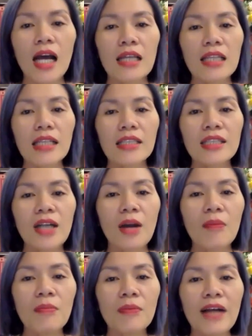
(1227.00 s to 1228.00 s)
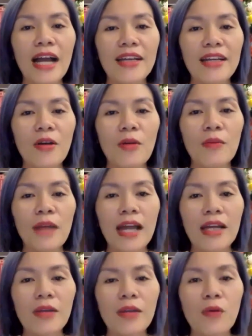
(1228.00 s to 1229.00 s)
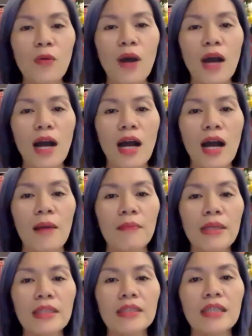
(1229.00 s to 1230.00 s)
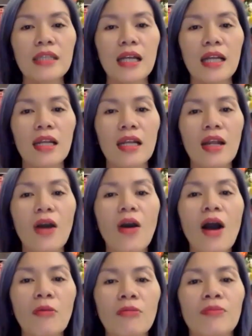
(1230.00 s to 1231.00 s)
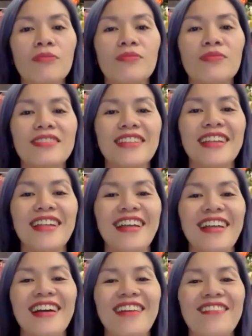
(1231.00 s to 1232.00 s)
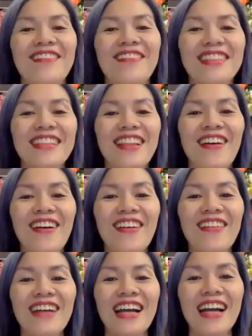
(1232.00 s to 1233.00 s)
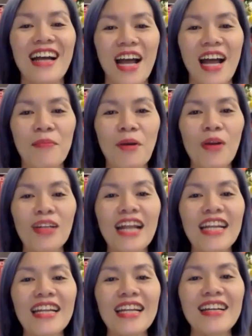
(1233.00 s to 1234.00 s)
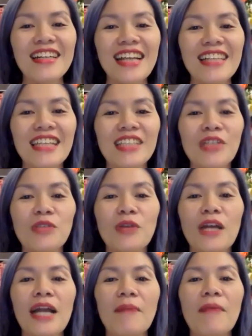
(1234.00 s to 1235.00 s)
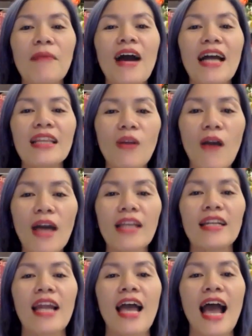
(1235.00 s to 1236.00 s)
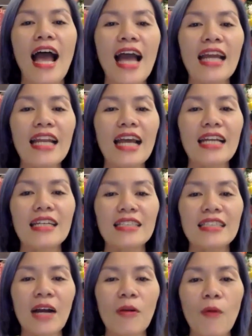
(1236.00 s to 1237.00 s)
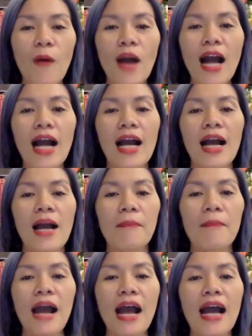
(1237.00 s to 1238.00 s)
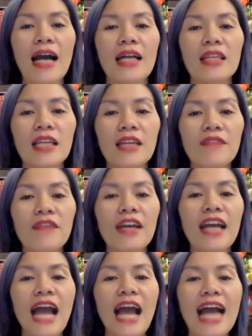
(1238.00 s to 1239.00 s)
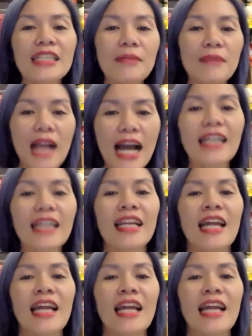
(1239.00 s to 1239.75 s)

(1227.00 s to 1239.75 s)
Thành công ngày hôm nay của Mít Lo Hồng à, Mít Lo Hồng à. Một là đi đường nền xanh thông thoáng đảm bảo an toàn. Hai là được tặng quà. Ba, tiền về hai trăm ngàn.